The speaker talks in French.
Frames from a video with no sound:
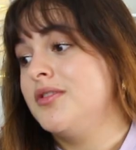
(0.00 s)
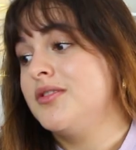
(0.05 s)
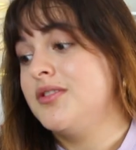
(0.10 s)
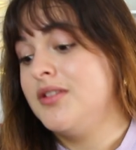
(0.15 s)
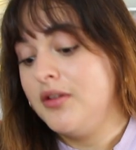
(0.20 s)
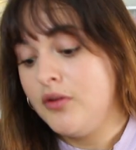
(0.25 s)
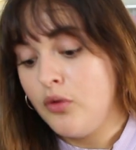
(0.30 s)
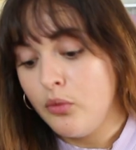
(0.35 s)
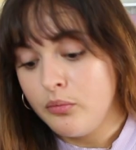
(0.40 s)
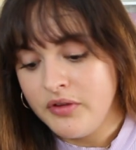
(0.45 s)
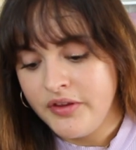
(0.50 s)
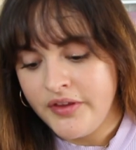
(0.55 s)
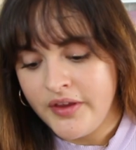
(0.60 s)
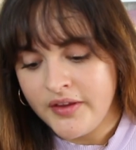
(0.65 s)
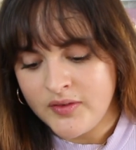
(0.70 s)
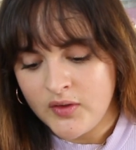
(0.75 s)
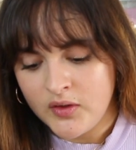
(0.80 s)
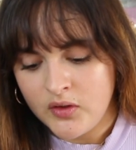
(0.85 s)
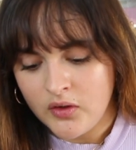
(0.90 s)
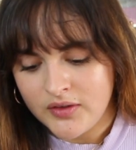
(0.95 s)
Ce qui est compliqué,
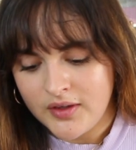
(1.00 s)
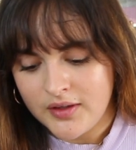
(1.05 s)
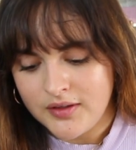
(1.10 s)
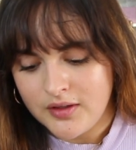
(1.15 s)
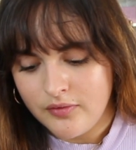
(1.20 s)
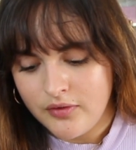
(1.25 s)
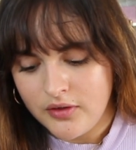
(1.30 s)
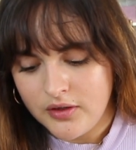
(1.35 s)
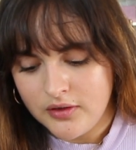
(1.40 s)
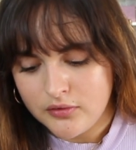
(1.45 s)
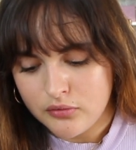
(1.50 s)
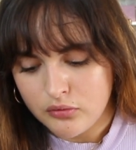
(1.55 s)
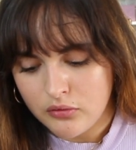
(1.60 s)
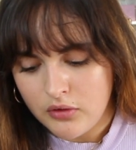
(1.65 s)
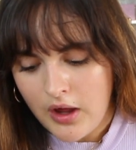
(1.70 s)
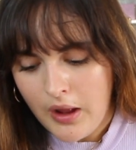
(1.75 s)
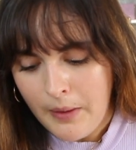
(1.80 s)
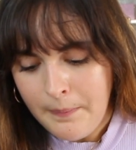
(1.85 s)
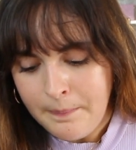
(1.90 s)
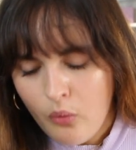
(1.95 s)
c'est que dans cette
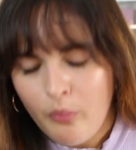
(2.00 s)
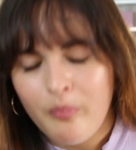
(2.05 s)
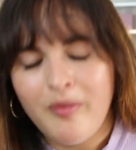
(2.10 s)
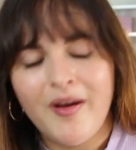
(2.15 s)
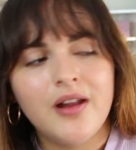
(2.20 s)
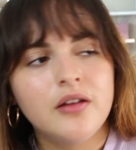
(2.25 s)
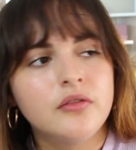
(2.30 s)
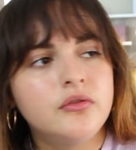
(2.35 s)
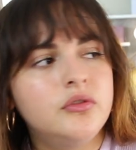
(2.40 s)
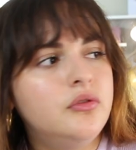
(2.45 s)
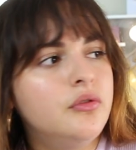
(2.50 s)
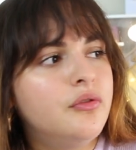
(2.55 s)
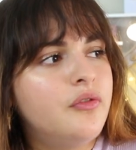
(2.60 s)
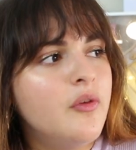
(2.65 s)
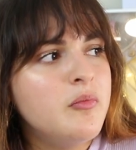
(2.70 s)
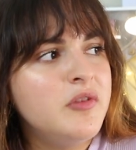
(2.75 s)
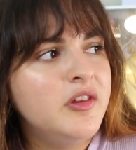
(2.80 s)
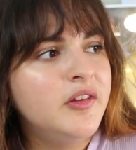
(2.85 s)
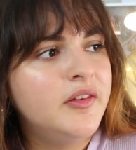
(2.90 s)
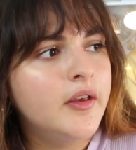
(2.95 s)
définition-là, on parle de
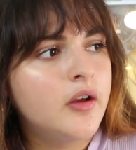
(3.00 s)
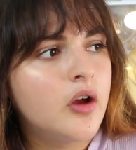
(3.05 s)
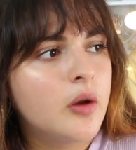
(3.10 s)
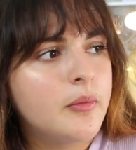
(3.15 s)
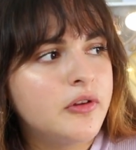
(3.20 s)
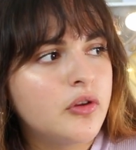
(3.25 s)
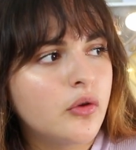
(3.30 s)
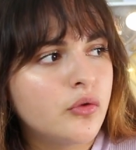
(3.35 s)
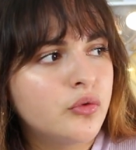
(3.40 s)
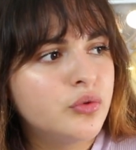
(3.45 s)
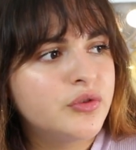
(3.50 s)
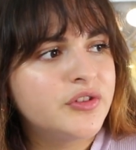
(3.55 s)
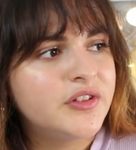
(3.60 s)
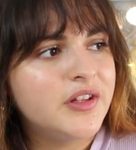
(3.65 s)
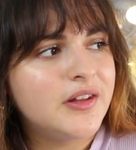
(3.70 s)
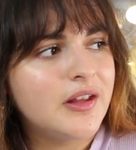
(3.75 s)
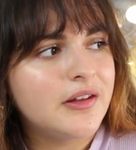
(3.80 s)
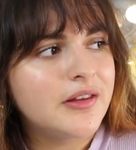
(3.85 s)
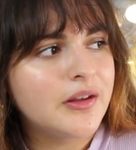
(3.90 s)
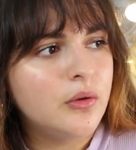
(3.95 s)
féminité comme étant tout ce qui
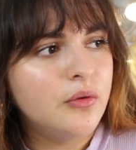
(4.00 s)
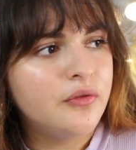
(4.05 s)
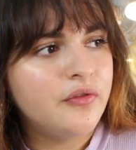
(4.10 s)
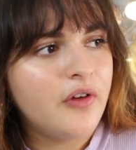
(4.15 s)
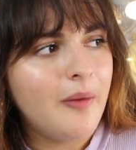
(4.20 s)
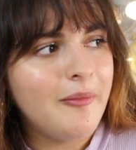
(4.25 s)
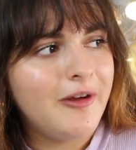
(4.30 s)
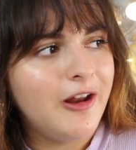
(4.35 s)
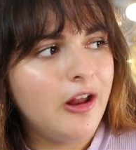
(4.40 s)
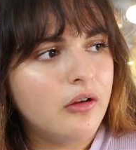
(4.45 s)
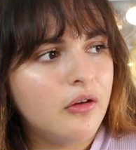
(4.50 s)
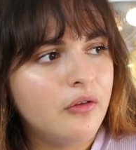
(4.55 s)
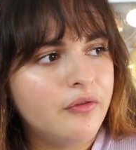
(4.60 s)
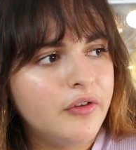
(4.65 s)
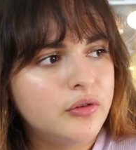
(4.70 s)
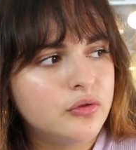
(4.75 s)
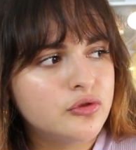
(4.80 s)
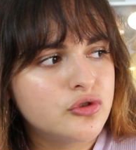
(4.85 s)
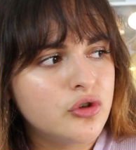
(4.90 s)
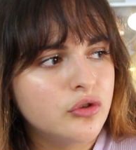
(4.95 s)
est attrait aux femmes, alors qu'en
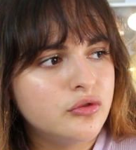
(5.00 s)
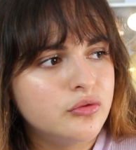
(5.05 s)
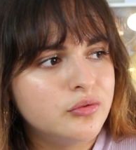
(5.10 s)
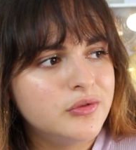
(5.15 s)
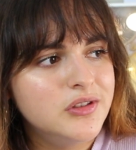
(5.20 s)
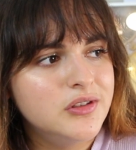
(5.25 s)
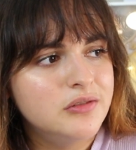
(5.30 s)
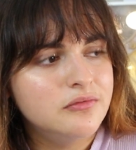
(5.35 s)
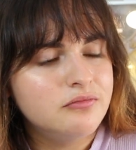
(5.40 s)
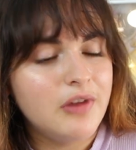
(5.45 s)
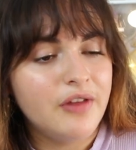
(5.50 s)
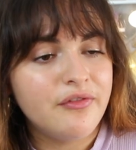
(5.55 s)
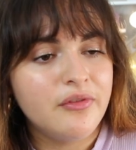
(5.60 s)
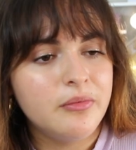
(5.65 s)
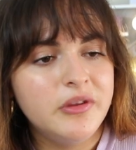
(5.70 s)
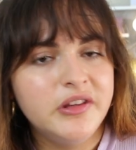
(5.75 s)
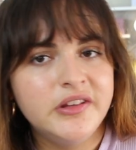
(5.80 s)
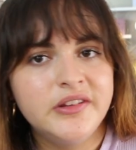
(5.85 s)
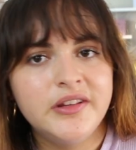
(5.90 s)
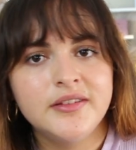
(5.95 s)
fait aujourd'hui, la
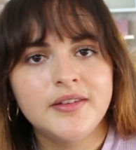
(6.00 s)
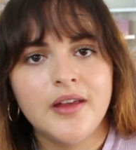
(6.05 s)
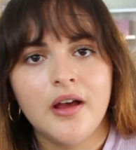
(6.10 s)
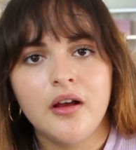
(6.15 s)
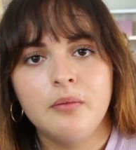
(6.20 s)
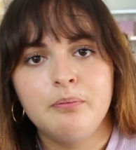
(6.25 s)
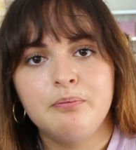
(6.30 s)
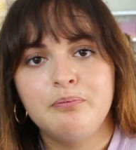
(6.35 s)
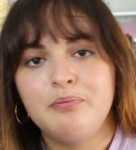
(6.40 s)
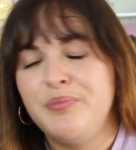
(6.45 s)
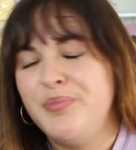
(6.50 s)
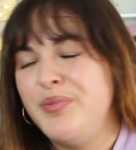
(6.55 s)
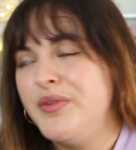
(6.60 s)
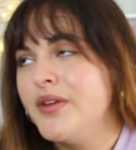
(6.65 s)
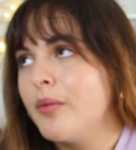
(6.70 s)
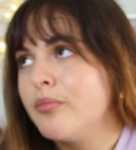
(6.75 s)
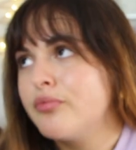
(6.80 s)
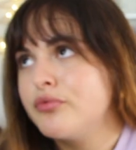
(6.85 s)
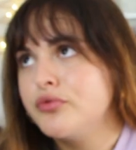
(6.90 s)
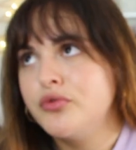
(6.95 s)
féminité ça a
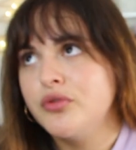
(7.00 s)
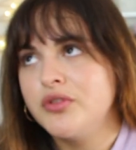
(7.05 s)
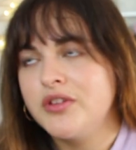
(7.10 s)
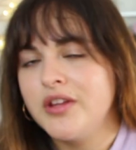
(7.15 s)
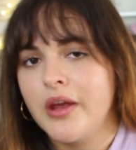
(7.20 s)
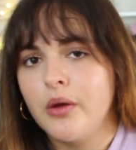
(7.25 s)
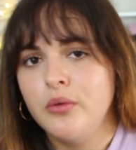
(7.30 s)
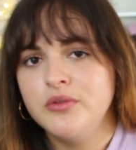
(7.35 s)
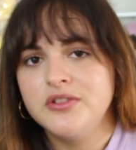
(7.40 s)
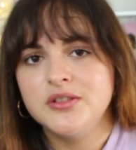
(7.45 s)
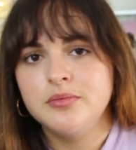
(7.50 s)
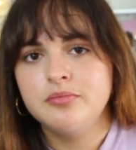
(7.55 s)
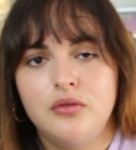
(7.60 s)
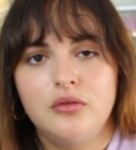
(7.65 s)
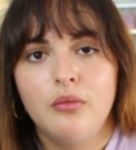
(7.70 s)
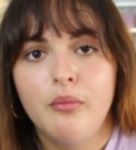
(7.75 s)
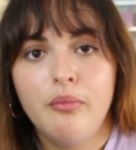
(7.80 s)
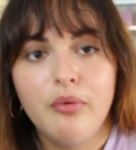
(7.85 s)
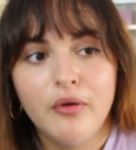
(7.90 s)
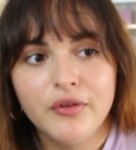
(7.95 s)
bien plus de stéréotypes
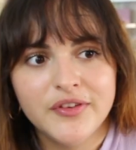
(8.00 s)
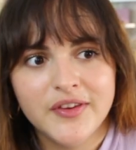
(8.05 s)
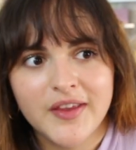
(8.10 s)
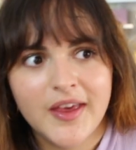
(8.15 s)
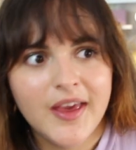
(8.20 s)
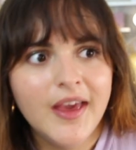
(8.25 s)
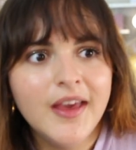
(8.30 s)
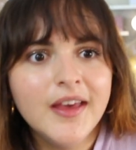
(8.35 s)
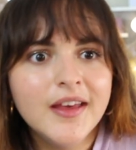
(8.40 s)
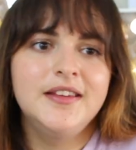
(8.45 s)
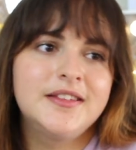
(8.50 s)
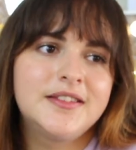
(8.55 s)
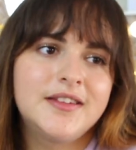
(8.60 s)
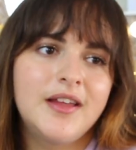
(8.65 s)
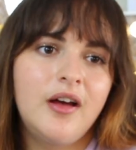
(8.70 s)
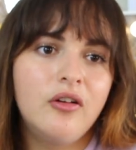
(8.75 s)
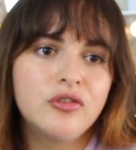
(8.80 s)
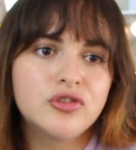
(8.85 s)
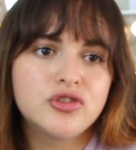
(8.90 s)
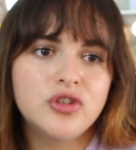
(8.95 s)
qu'on penserait et
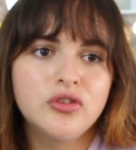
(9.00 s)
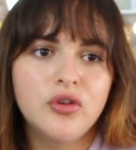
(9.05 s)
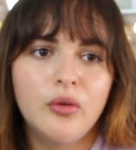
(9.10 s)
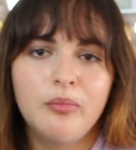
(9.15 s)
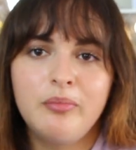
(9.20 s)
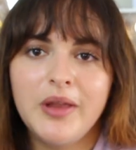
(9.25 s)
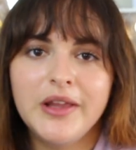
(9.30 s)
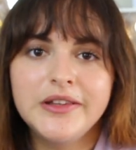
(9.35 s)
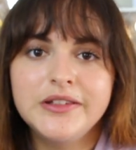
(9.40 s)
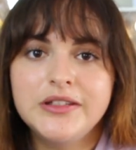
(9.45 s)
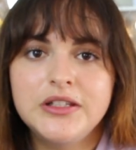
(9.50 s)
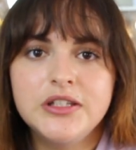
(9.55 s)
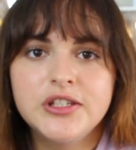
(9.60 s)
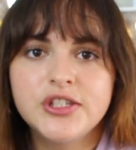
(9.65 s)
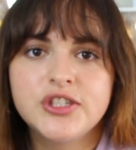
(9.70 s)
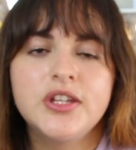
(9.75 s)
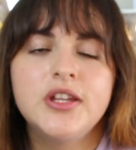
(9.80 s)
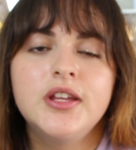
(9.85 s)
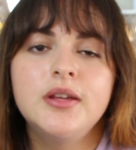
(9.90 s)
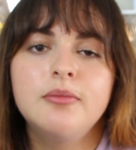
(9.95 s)
ça engendre plein de
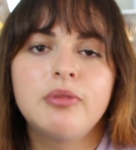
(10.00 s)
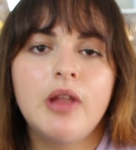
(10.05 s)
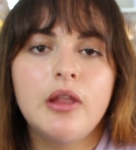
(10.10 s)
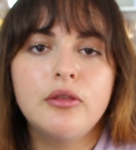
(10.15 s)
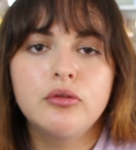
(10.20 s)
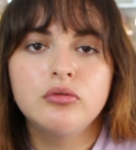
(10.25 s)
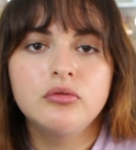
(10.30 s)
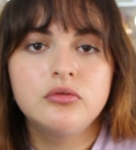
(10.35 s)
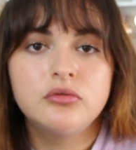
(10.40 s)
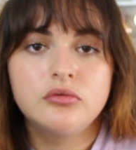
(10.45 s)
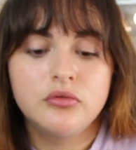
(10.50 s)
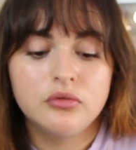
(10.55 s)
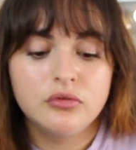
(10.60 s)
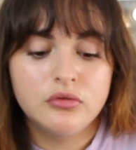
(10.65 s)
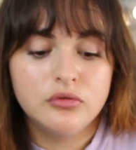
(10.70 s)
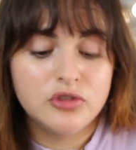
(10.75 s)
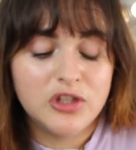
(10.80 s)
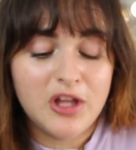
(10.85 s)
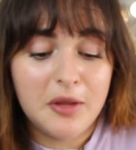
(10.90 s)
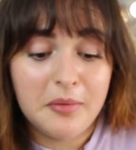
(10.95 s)
clichés et plein de trucs que
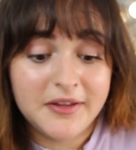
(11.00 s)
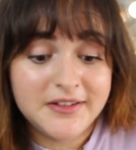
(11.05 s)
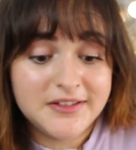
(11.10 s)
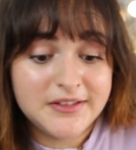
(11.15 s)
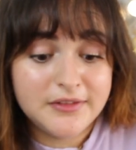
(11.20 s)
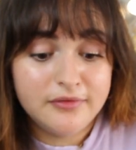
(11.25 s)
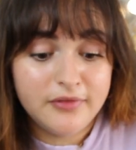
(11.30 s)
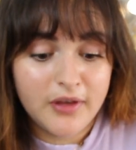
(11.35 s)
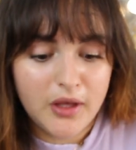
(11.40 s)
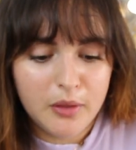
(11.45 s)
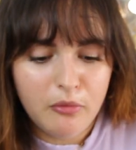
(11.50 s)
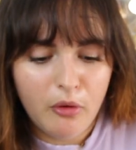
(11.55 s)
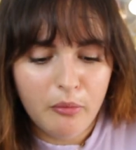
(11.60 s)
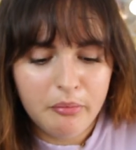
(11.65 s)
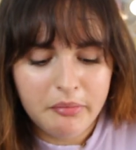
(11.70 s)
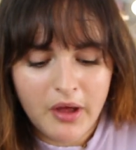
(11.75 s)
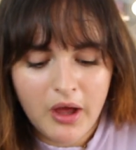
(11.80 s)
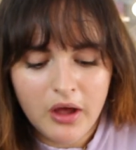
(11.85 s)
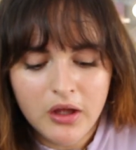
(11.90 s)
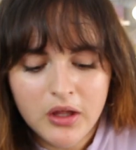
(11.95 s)
je n'apprécie vraiment
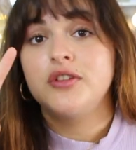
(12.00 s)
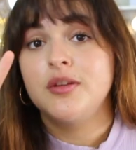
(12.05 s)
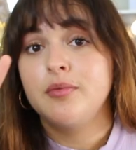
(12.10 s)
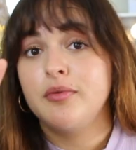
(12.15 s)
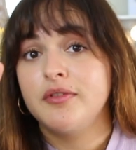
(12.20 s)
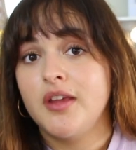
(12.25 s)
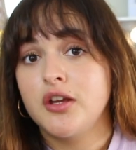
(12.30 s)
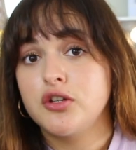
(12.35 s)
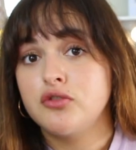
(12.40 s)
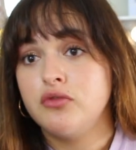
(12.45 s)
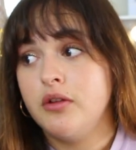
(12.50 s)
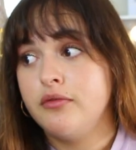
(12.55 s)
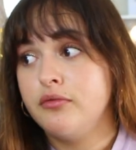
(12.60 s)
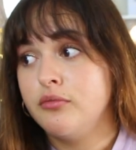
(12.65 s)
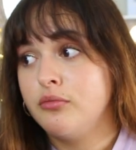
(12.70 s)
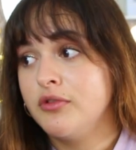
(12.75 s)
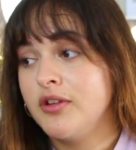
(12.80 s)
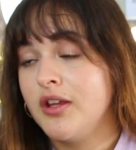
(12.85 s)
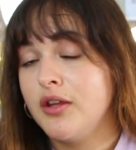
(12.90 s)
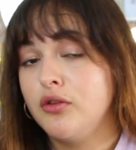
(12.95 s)
pas. C'est pour ça que je voulais vous
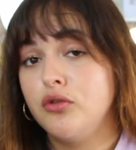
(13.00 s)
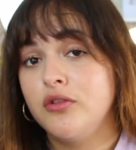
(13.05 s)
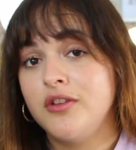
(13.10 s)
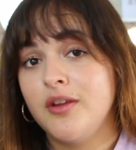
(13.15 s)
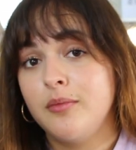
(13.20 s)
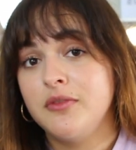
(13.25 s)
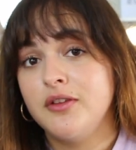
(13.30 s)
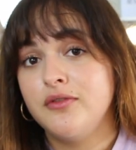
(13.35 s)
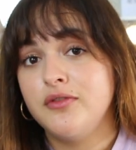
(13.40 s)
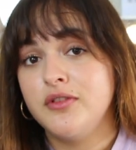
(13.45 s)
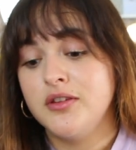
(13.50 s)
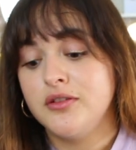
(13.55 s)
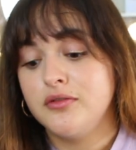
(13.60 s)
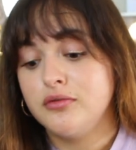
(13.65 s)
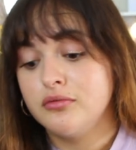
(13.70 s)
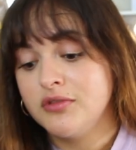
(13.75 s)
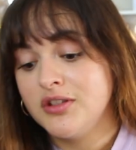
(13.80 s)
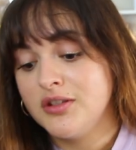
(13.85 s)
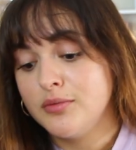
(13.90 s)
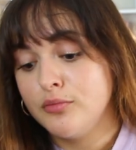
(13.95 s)
montrer une deuxième
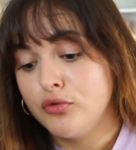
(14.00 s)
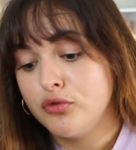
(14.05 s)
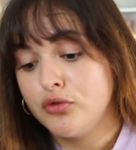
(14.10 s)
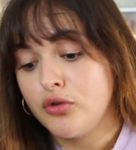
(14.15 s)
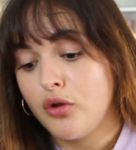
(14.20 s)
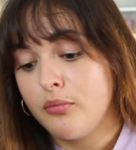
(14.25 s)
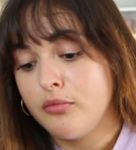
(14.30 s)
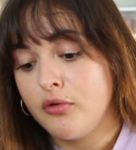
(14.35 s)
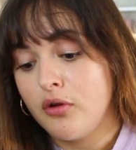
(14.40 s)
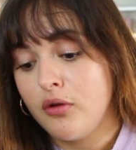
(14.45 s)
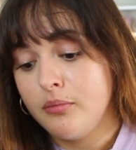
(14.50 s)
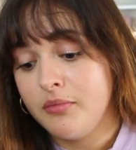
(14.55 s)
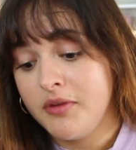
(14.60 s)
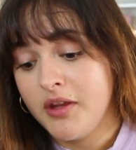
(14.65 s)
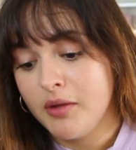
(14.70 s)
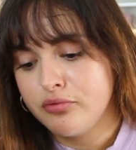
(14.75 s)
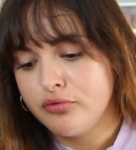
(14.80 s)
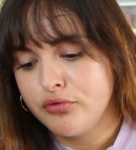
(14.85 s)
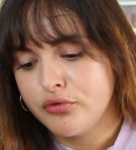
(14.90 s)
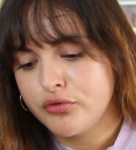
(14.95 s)
définition qui me semble
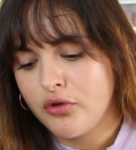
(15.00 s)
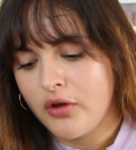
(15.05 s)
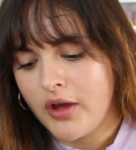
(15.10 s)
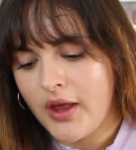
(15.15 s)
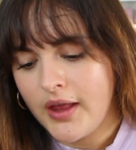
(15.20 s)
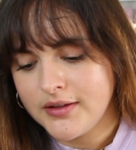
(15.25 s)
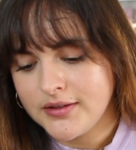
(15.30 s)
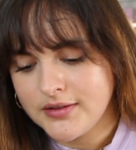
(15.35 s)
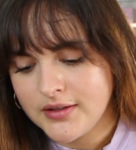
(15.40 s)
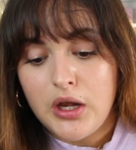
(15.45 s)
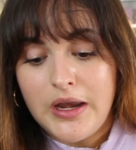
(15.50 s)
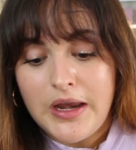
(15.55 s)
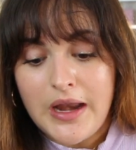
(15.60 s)
bien plus correcte.